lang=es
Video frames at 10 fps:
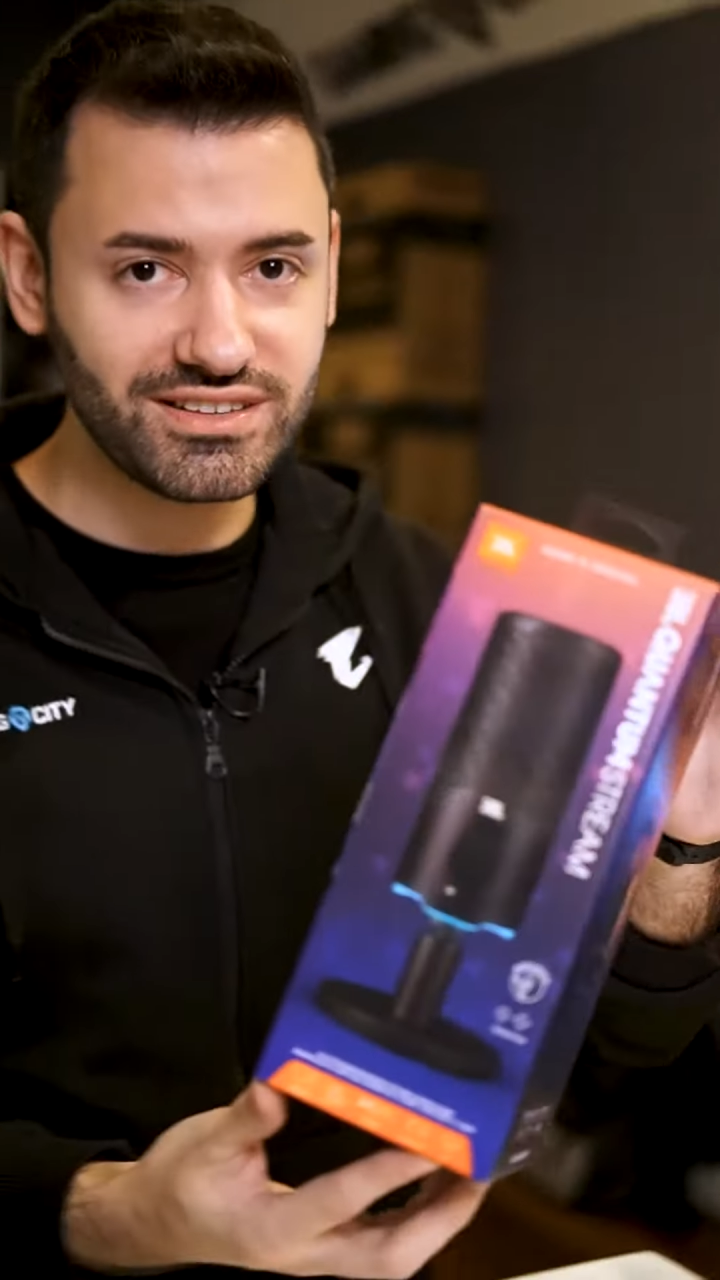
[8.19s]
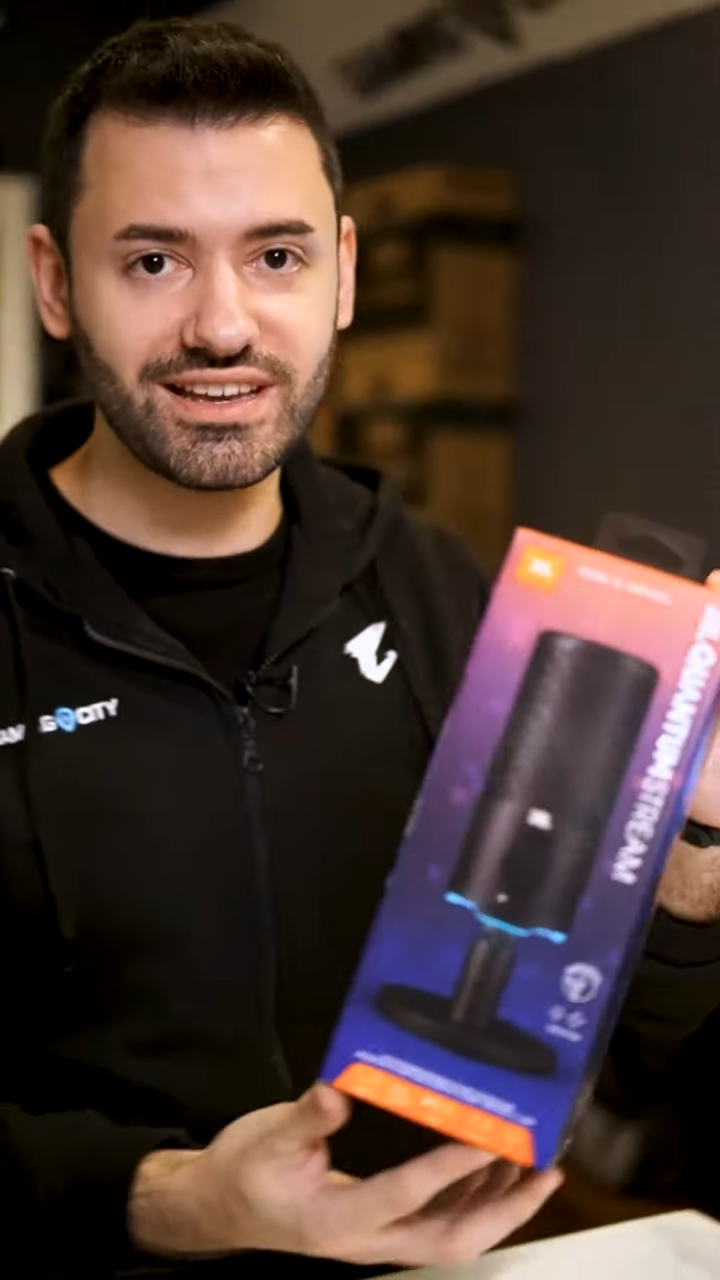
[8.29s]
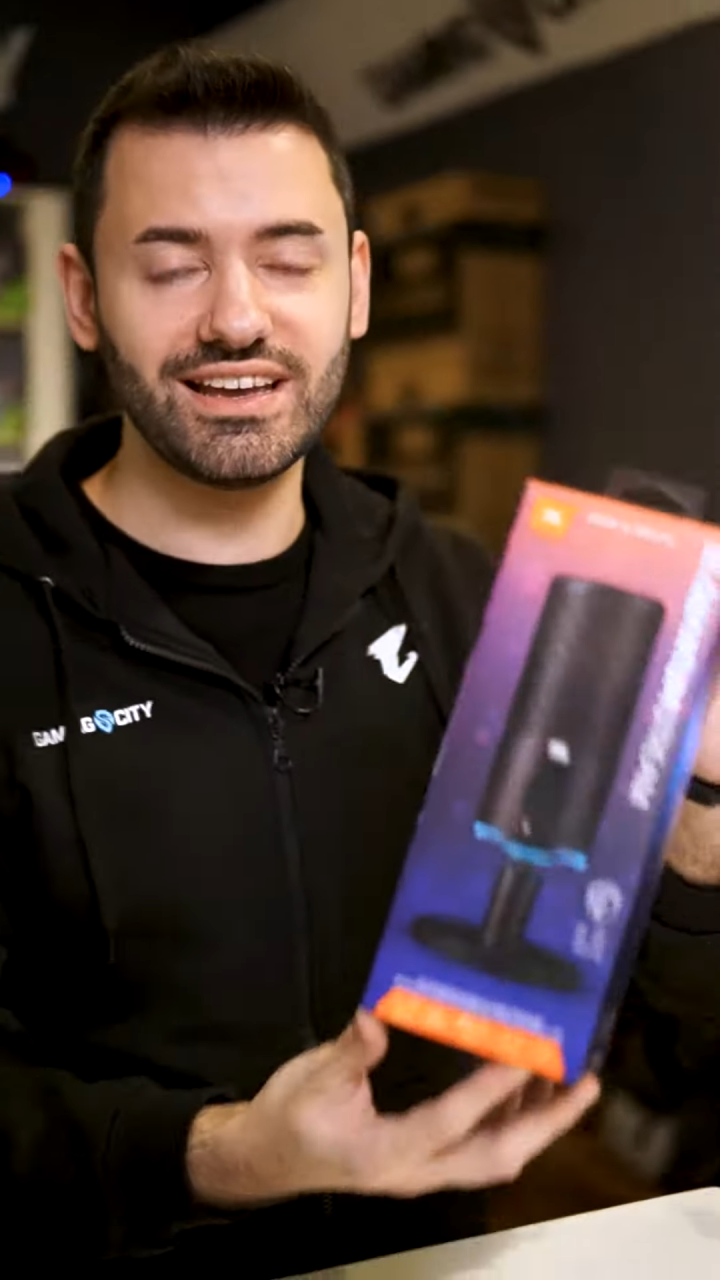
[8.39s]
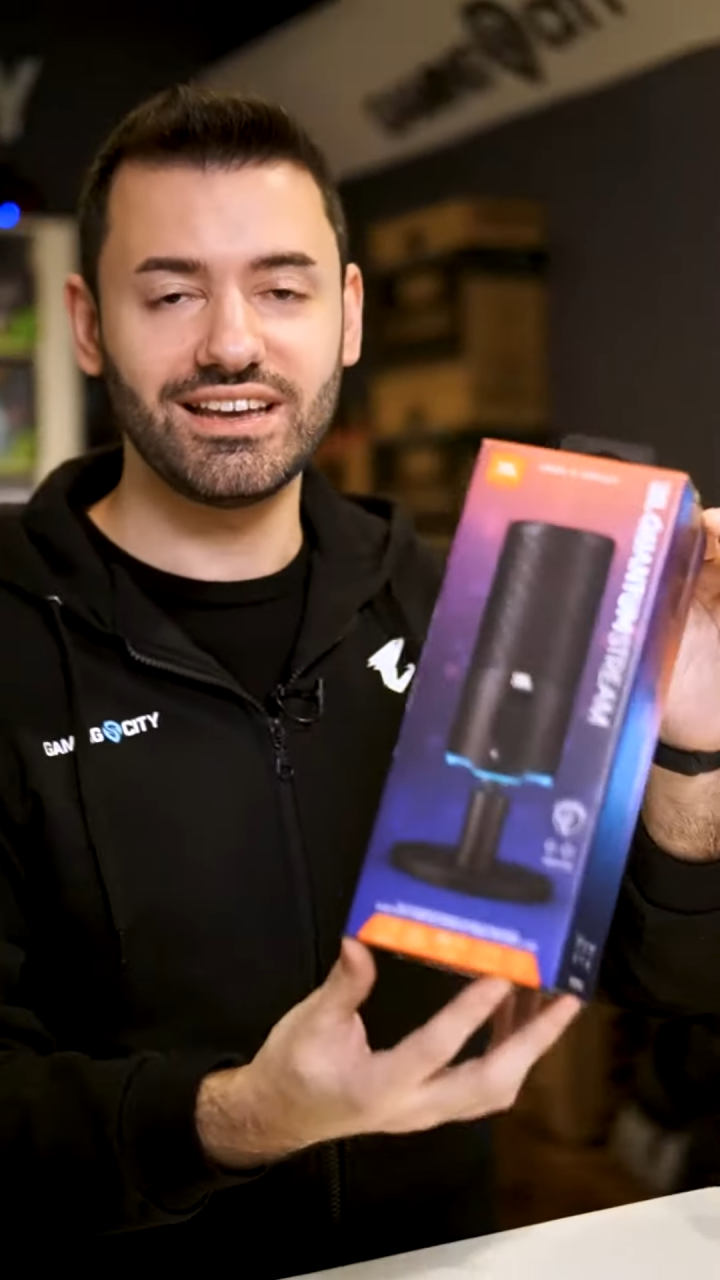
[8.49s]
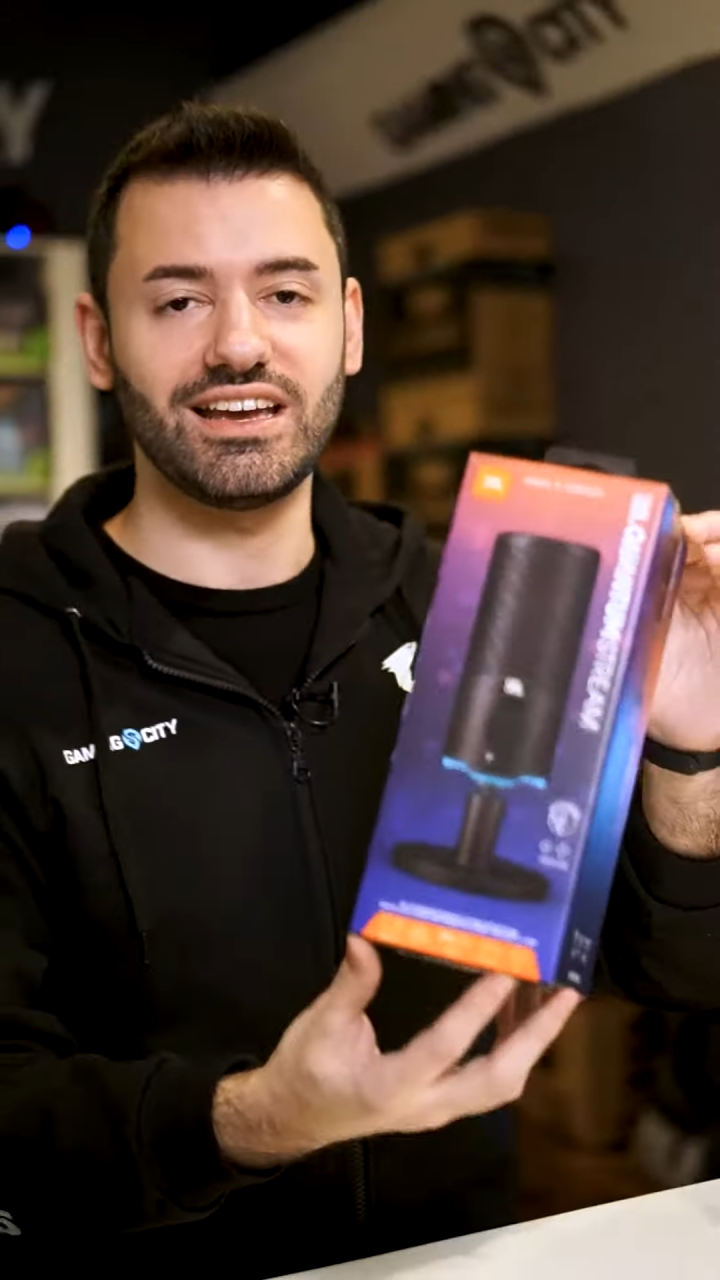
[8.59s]

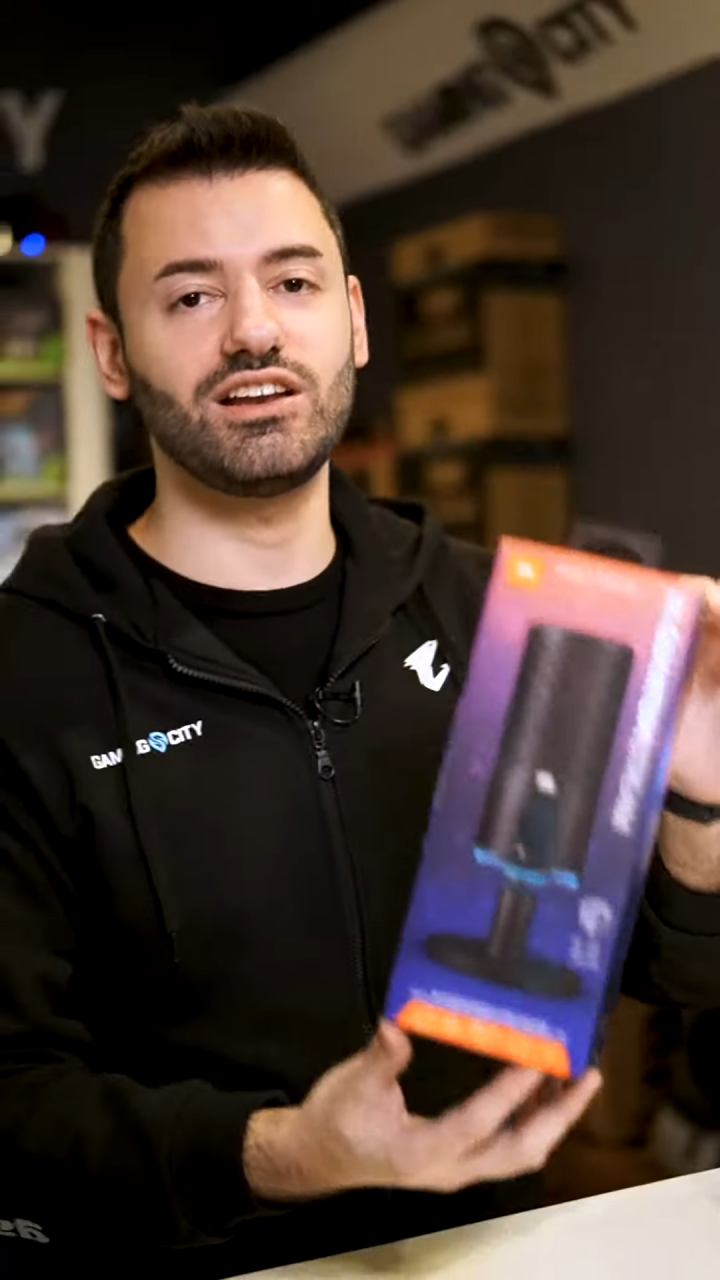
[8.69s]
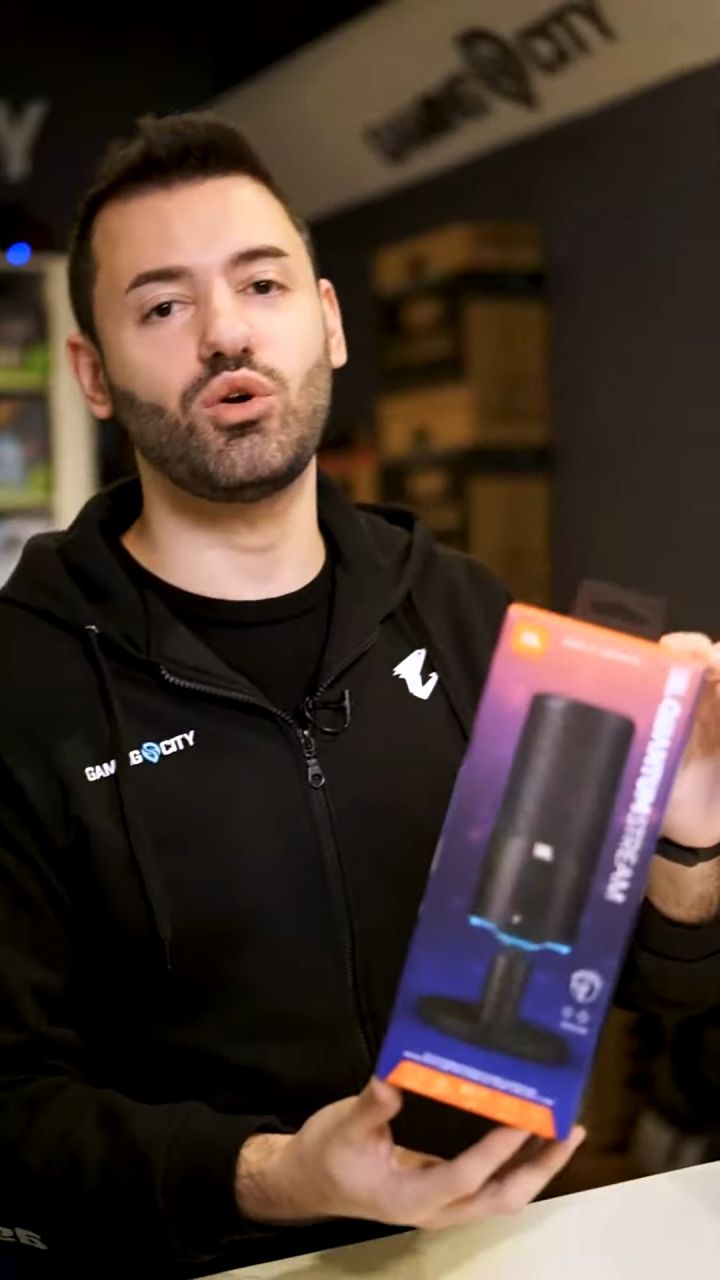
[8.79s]
este, el